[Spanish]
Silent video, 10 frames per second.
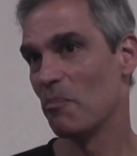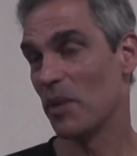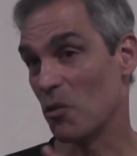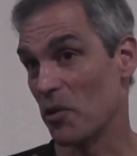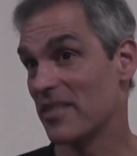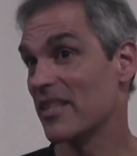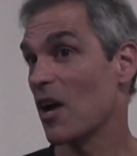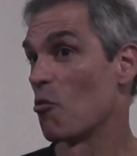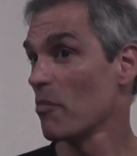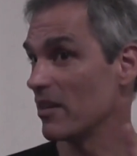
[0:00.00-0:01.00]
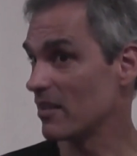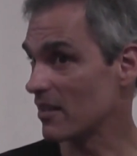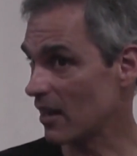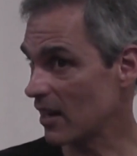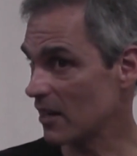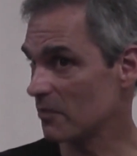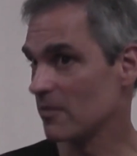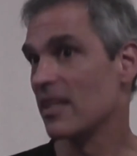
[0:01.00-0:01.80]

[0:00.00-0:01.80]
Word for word: pero esta aumentará